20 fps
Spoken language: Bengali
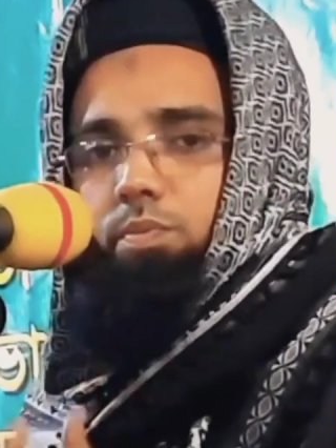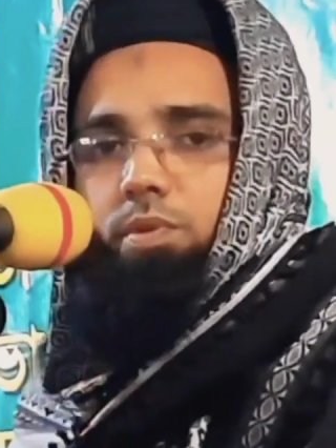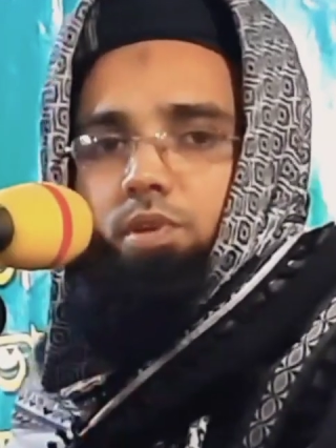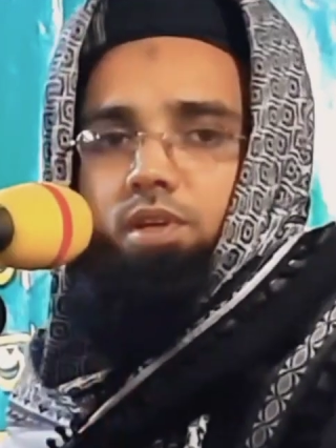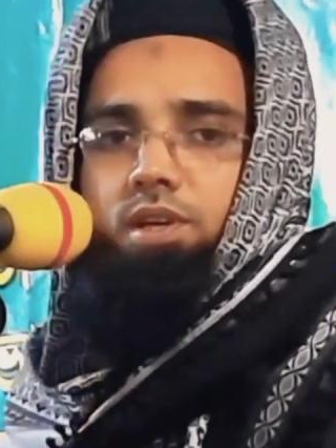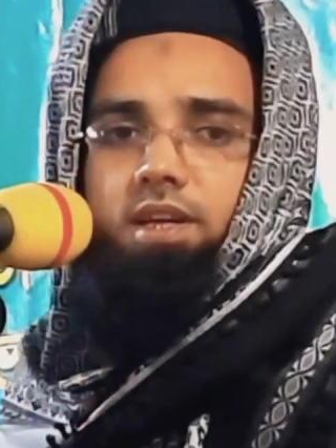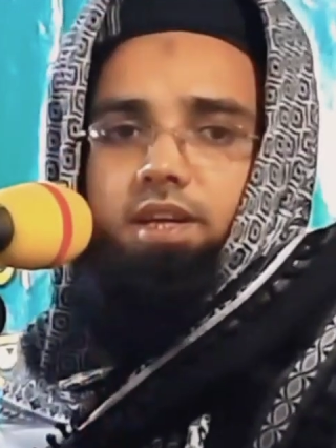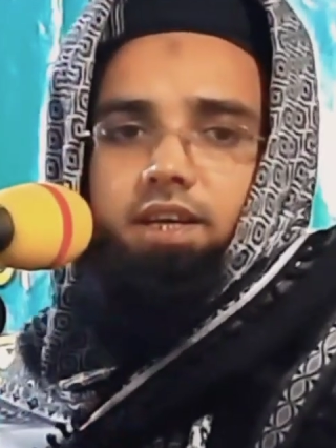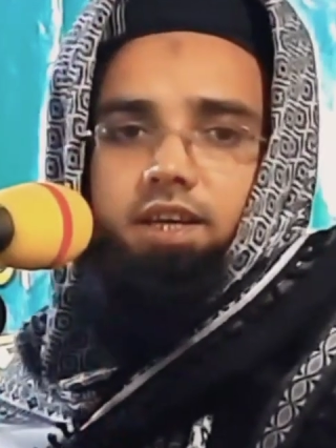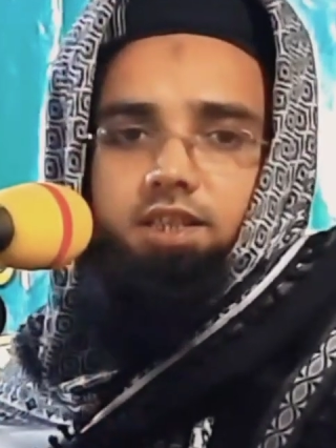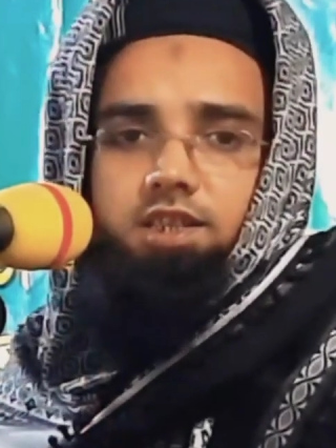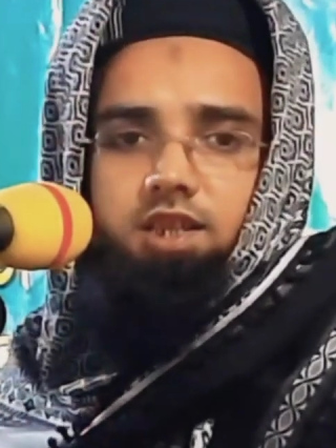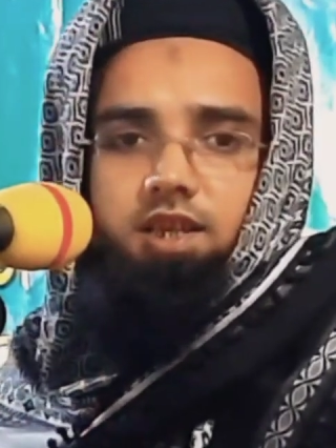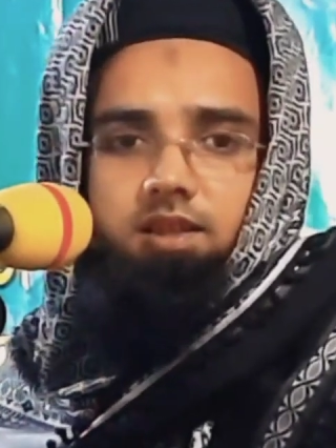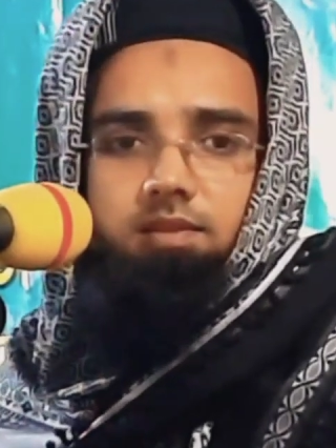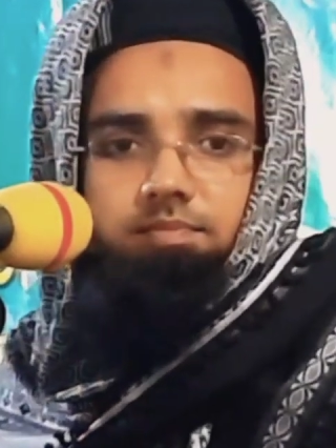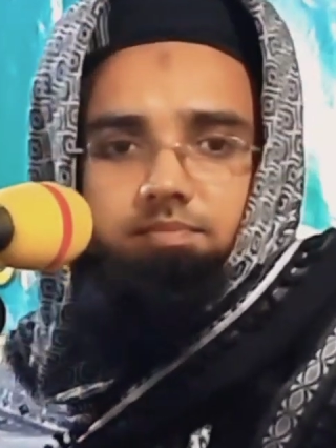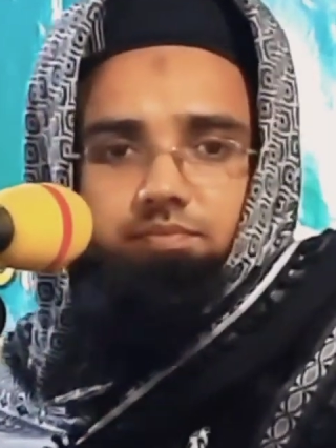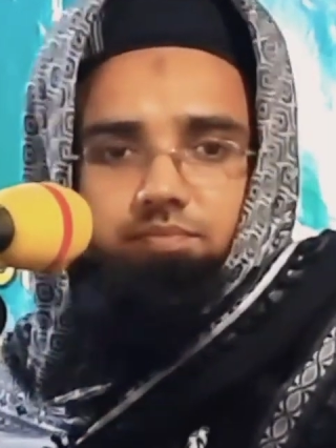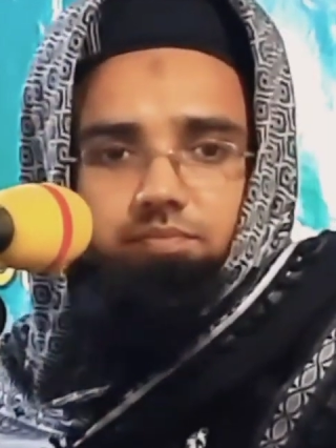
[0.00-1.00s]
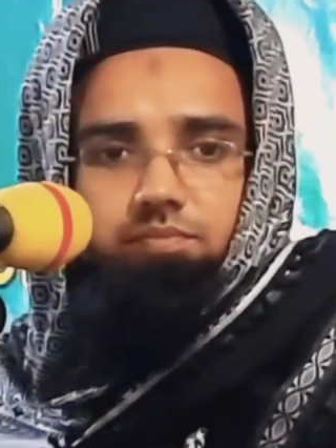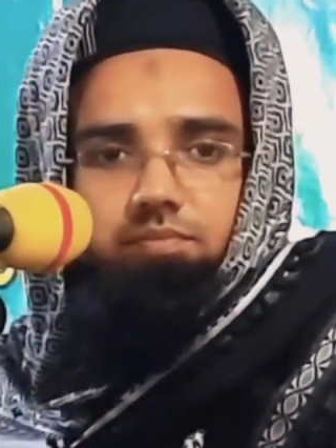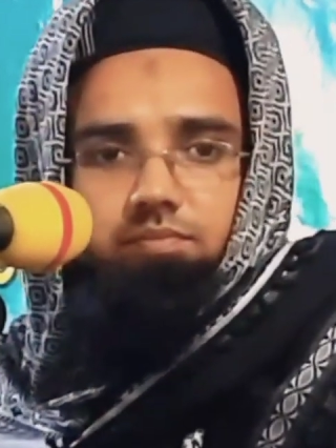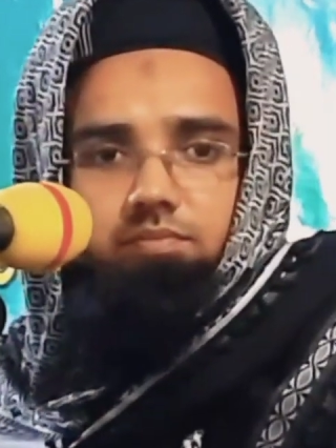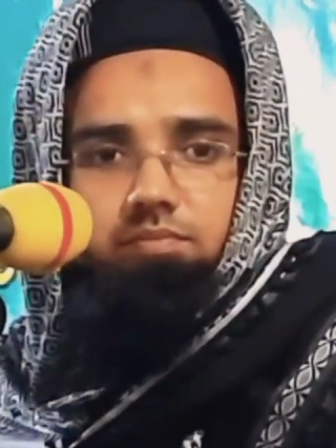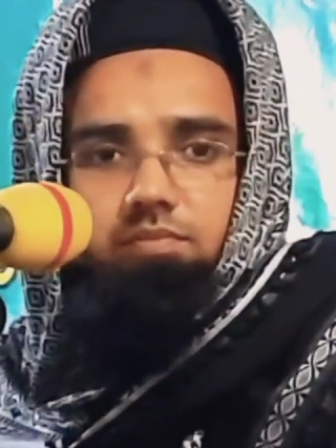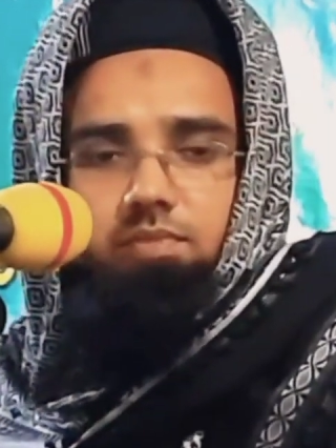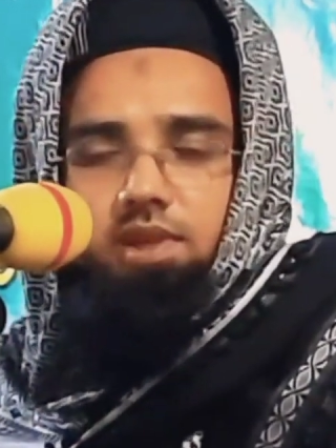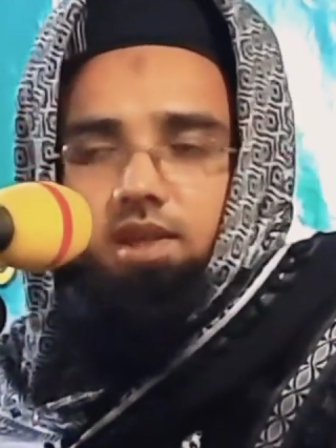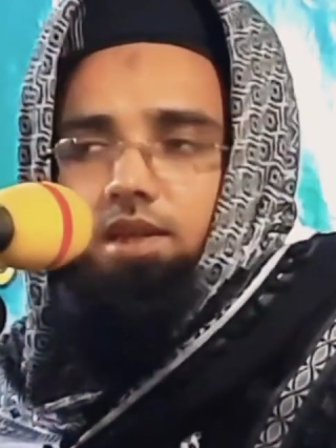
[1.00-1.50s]
গোপন রেখেছেন
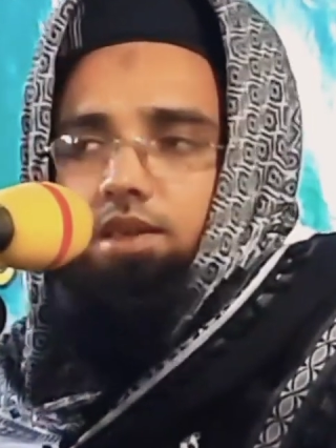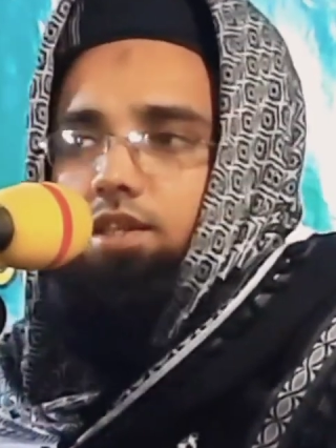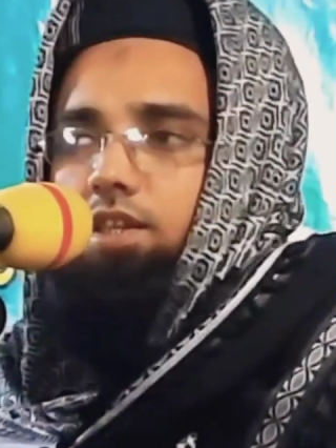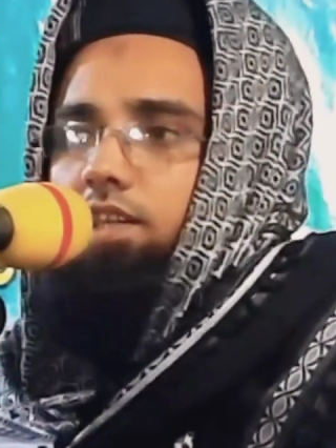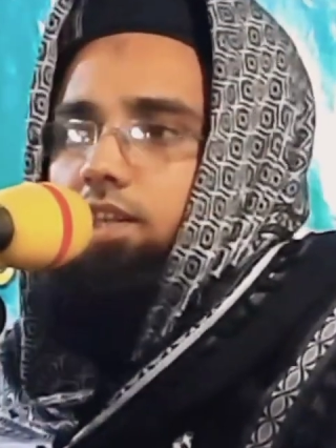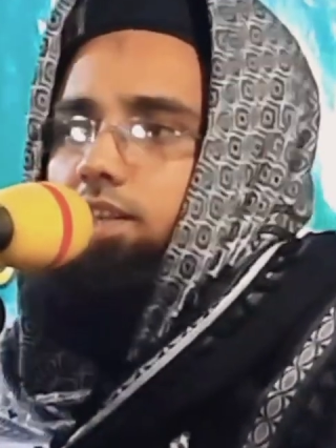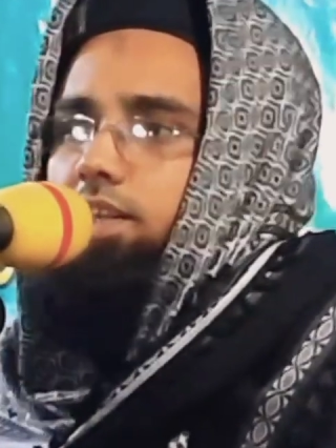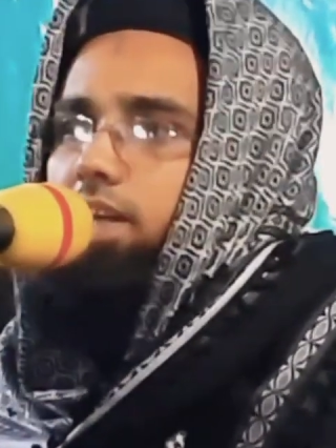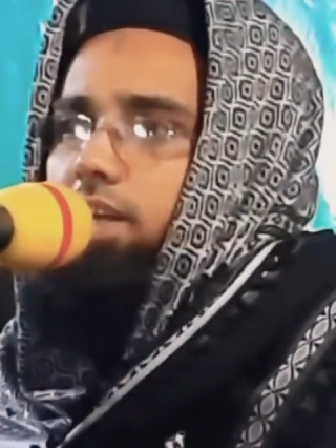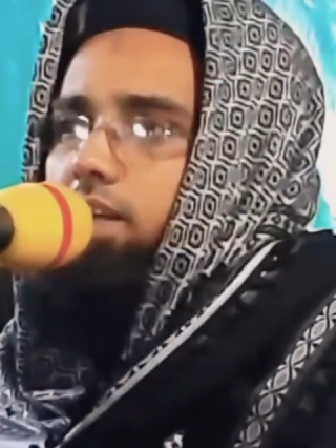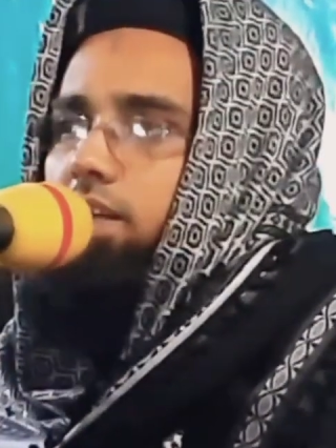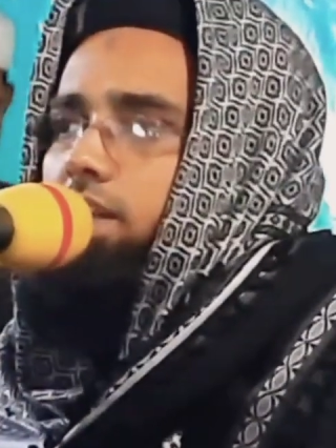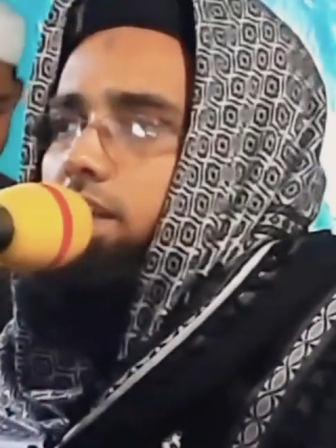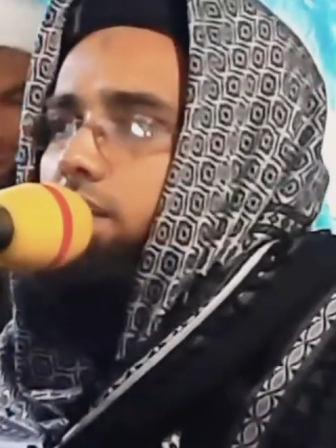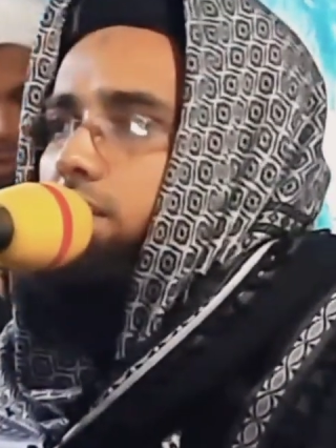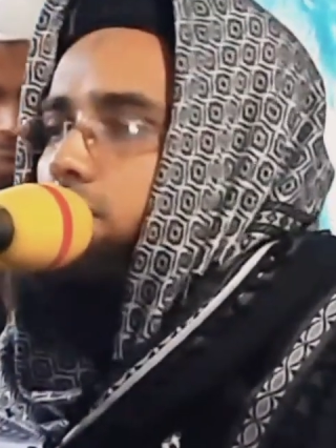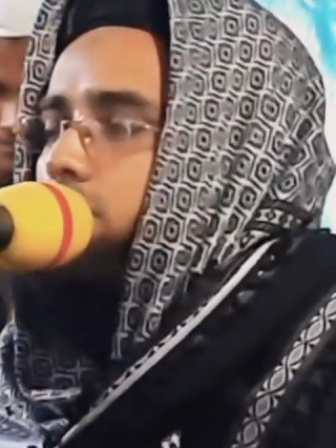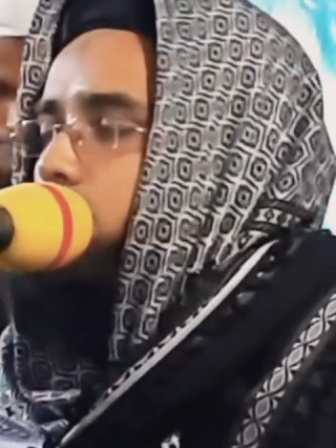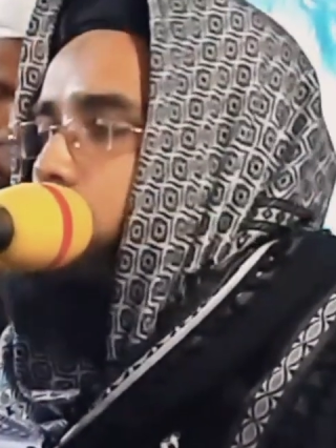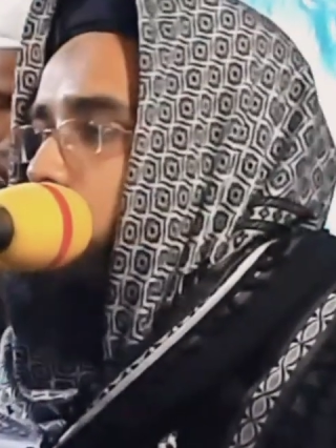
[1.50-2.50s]
তিনি দেখলেন